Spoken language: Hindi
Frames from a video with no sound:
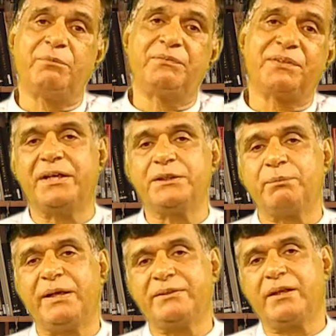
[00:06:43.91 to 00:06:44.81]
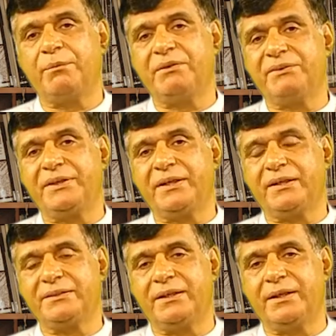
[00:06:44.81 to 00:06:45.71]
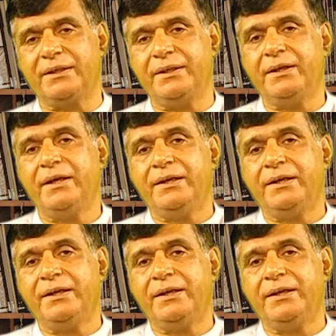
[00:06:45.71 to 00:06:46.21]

मफ्ता इसमाइल साहब ने वजीर ख़जाना ने